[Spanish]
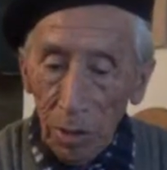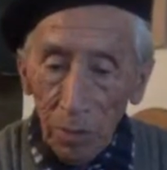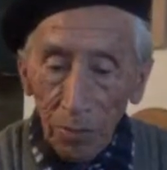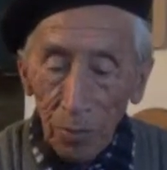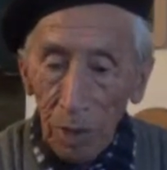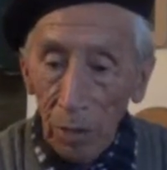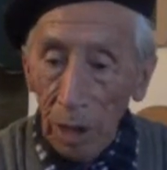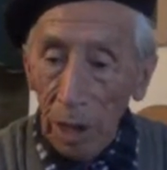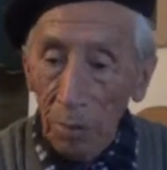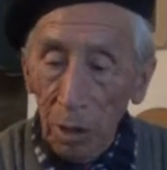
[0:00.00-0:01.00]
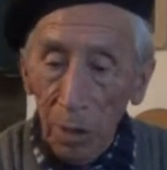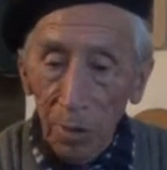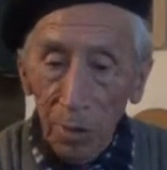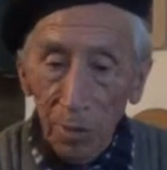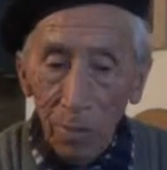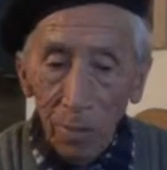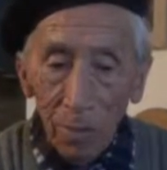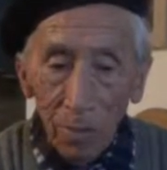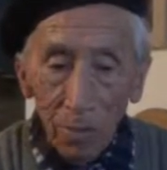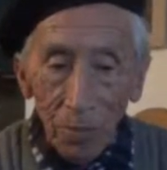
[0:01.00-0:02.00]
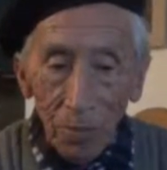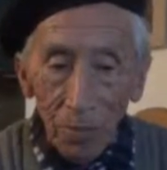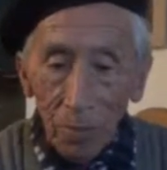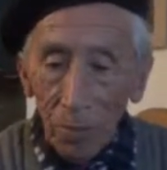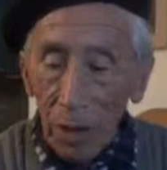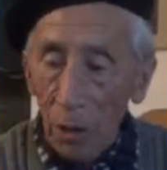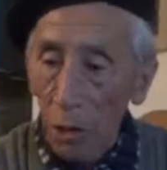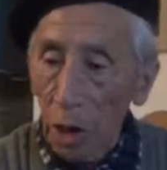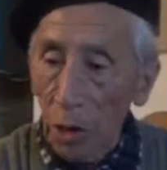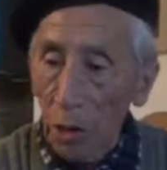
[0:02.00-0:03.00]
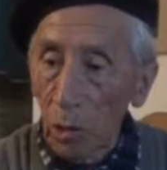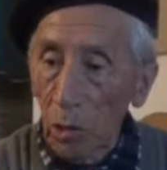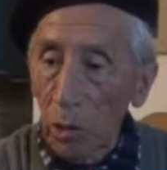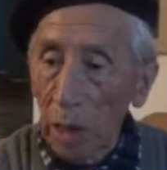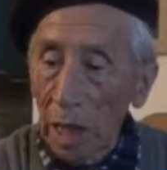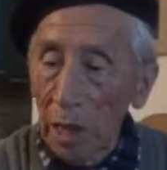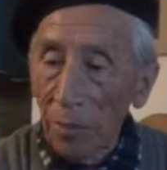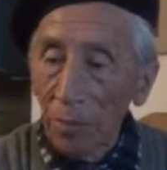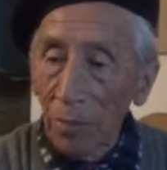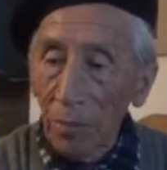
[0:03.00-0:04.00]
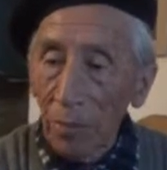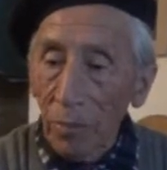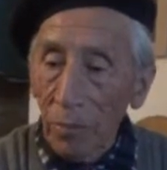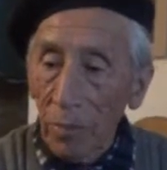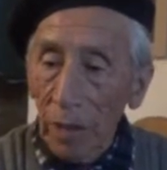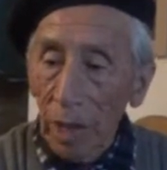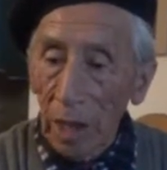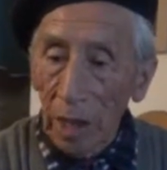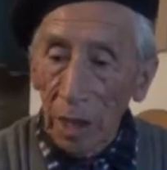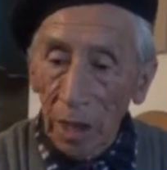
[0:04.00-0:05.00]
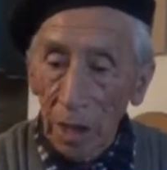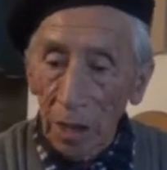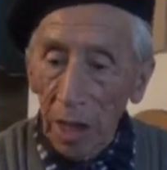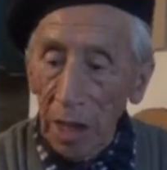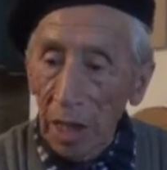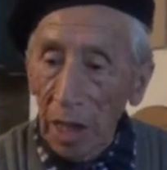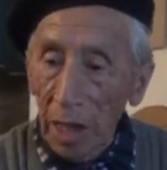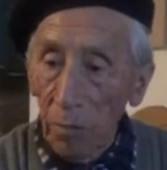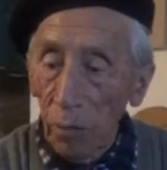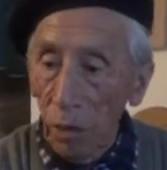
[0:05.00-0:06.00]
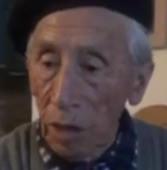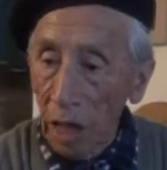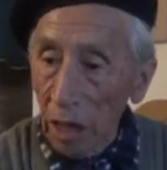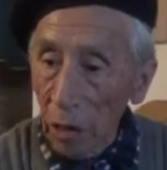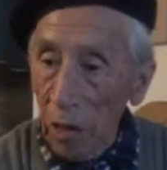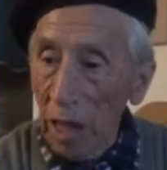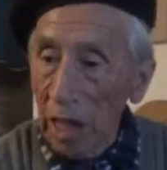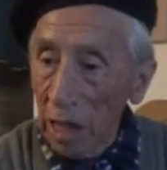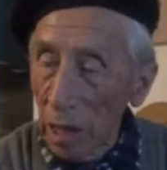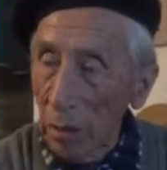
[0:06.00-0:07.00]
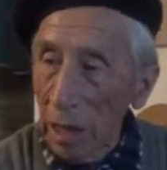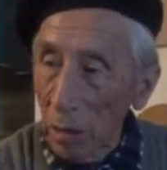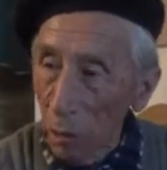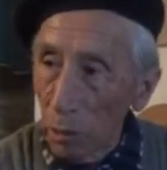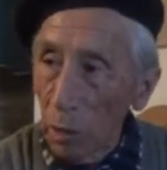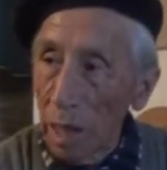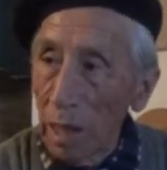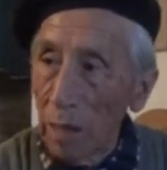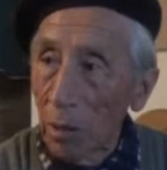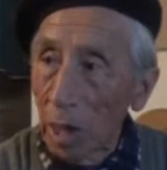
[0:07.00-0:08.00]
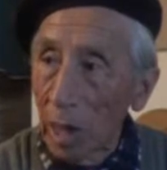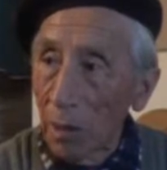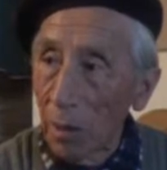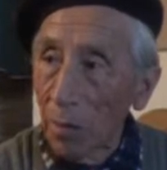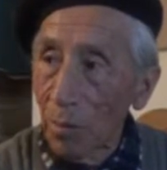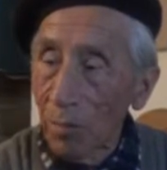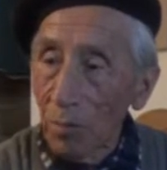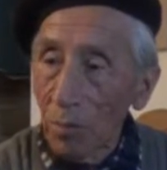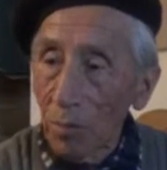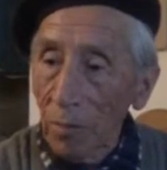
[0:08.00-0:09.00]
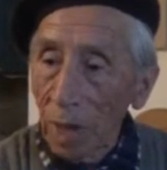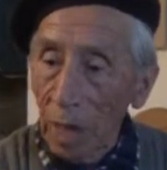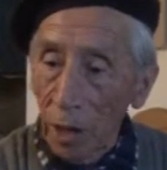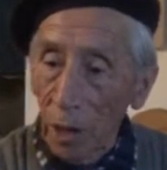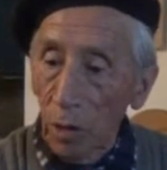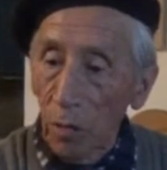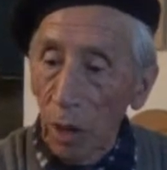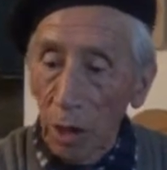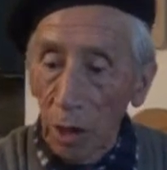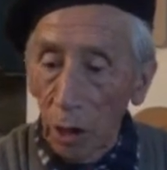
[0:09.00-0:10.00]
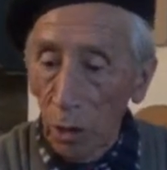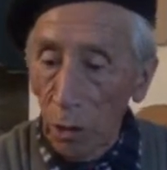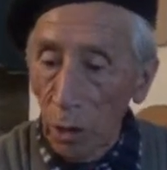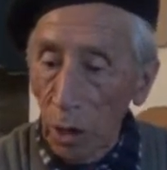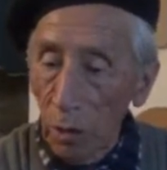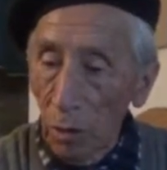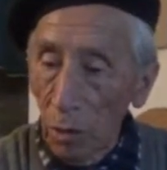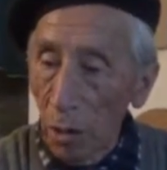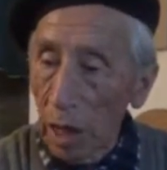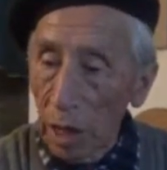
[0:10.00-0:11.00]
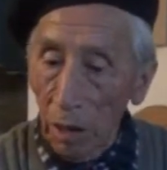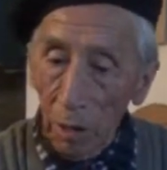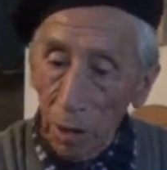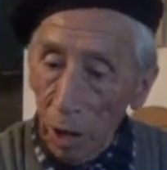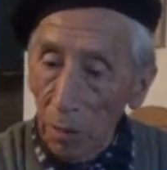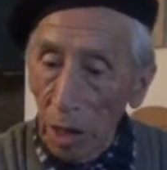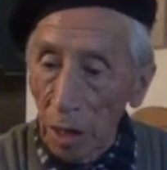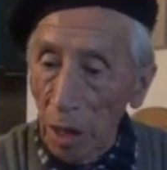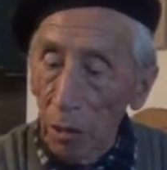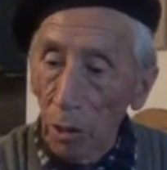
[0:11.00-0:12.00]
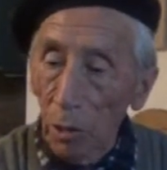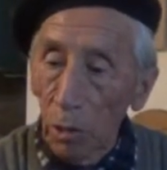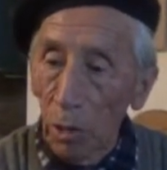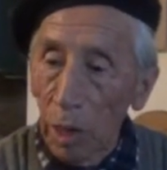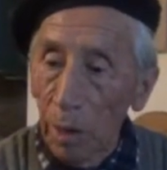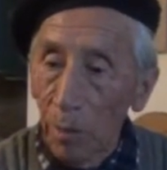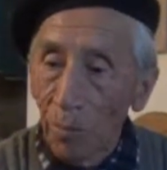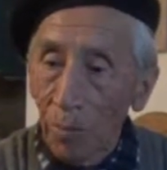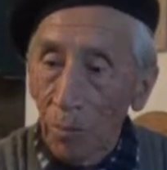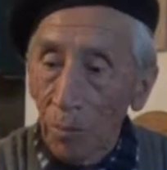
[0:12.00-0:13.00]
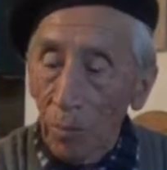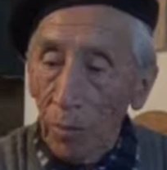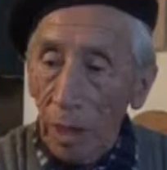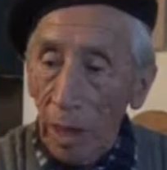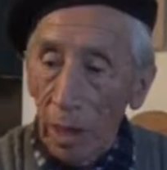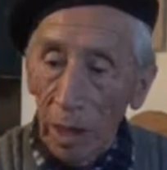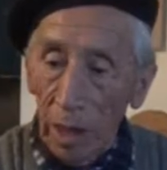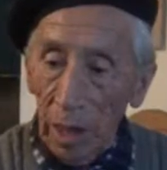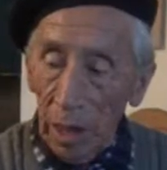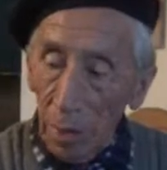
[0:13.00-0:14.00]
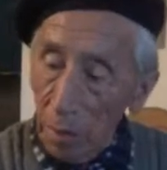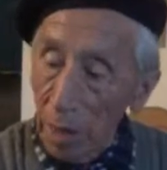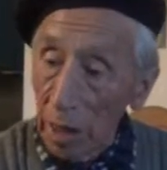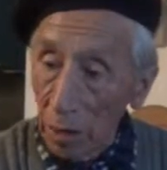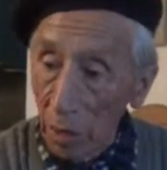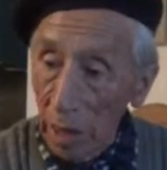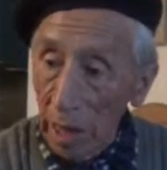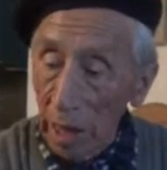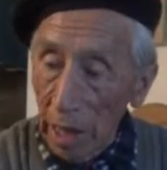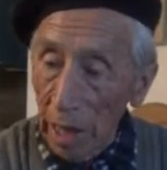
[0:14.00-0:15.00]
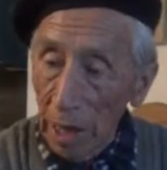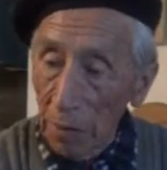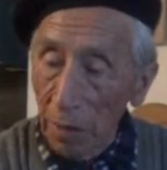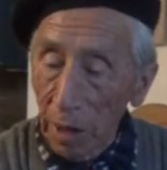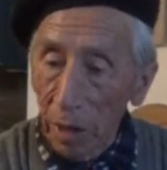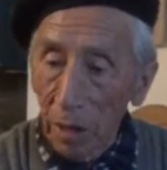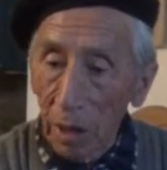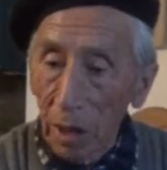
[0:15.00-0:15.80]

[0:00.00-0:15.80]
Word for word: en Huaraz, por ejemplo, un centro cultural que es el que tiene que impulsar toda la actividad cultural de Huaraz, así como el Instituto de Cultura, que ahora es el Ministerio de Cultura, y la misma escuela, la ESPA, ¿no?